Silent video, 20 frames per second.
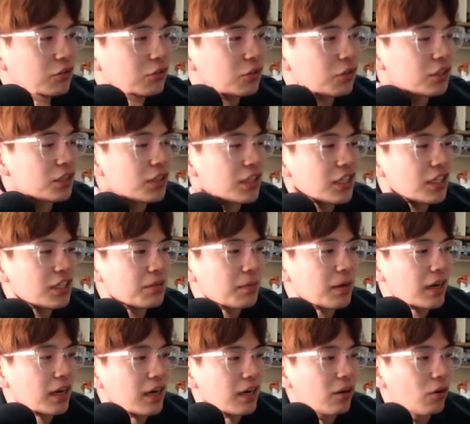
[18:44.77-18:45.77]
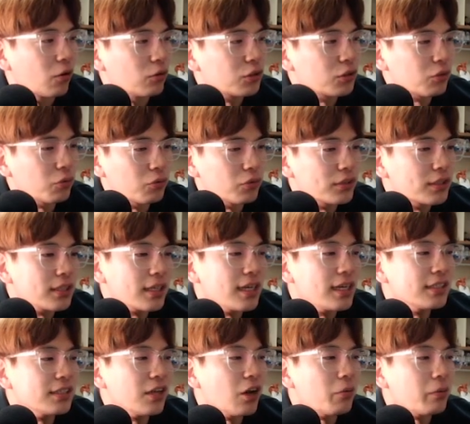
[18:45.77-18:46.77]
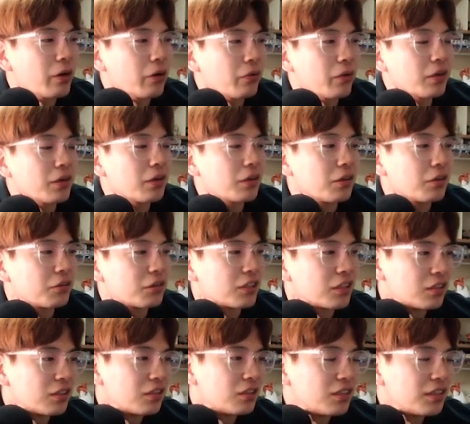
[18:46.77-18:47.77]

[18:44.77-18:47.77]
끊어치기지만 어느 정도 스킬 싸움이라고 생각하거든.